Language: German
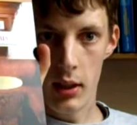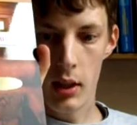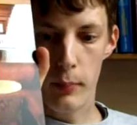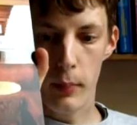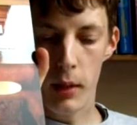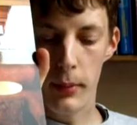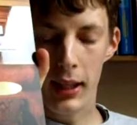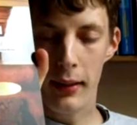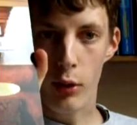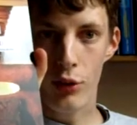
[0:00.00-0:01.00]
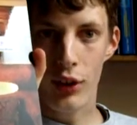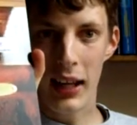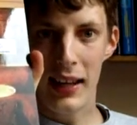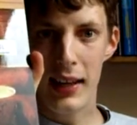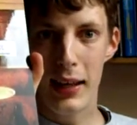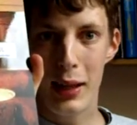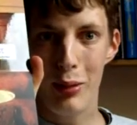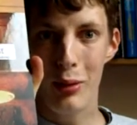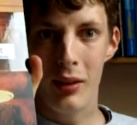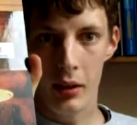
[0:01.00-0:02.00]
Da habe ich jetzt auch schon
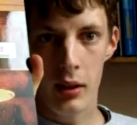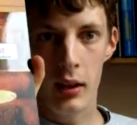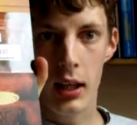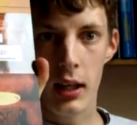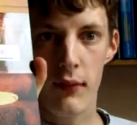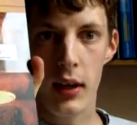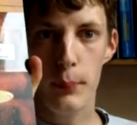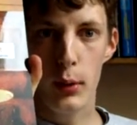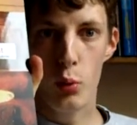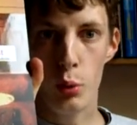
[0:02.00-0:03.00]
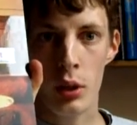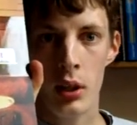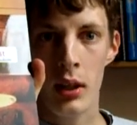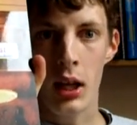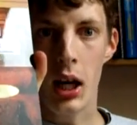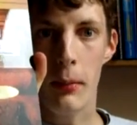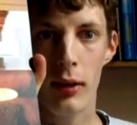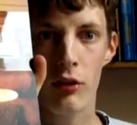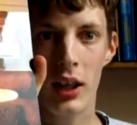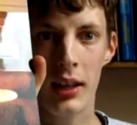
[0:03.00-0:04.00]
reingelesen. Gefällt mir gut. Aber
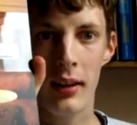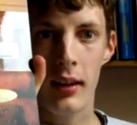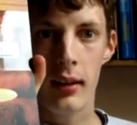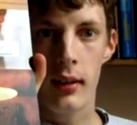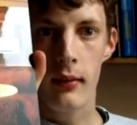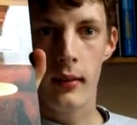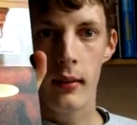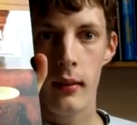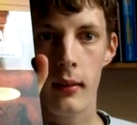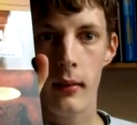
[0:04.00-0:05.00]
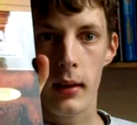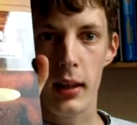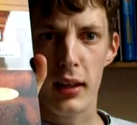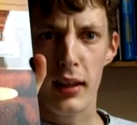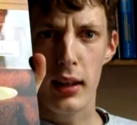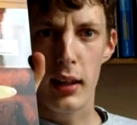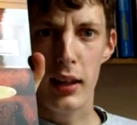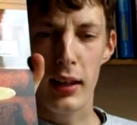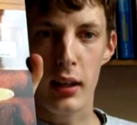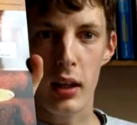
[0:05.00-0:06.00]
anscheinend in, in
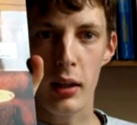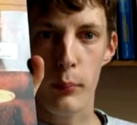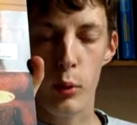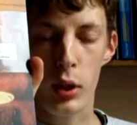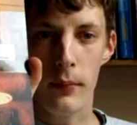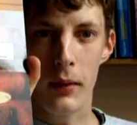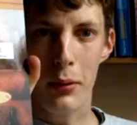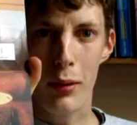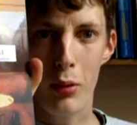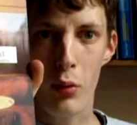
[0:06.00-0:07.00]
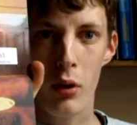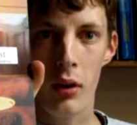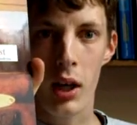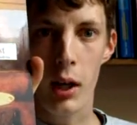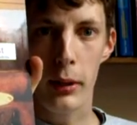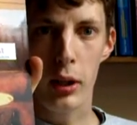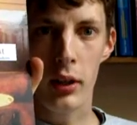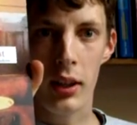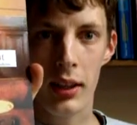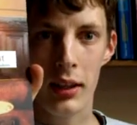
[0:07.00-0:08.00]
den anderen Büchern war es ja so, habe ich
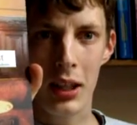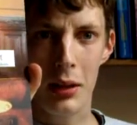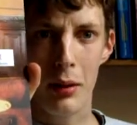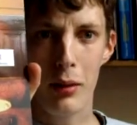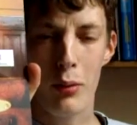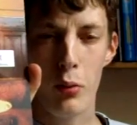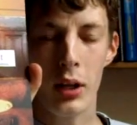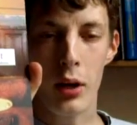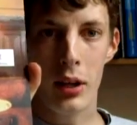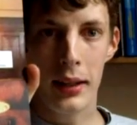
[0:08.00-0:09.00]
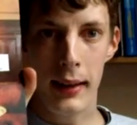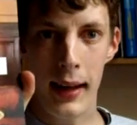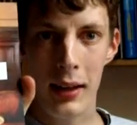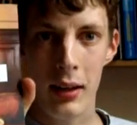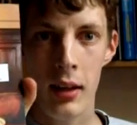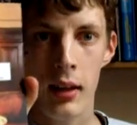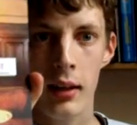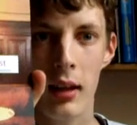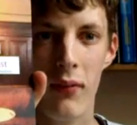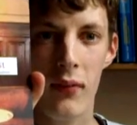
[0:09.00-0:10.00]
euch in den Rezensionen auch gezeigt,
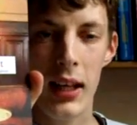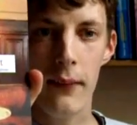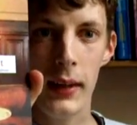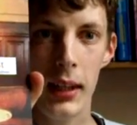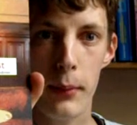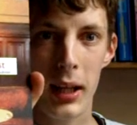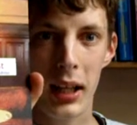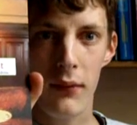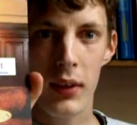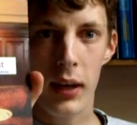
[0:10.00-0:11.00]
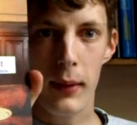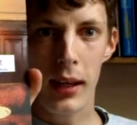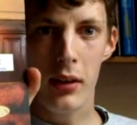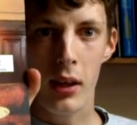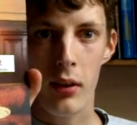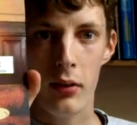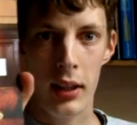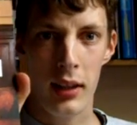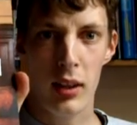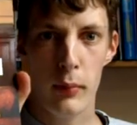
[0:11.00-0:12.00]
dass viele Wiener Begriffe erwähnt und
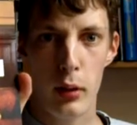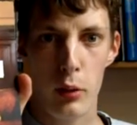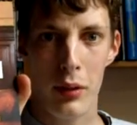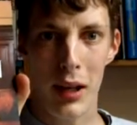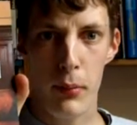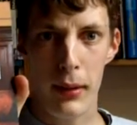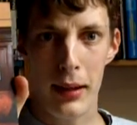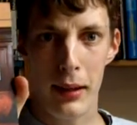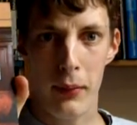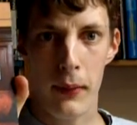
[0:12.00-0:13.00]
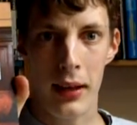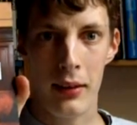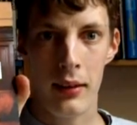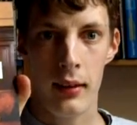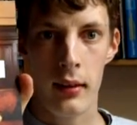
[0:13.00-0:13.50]
hinten im Glossar übersetzt werden.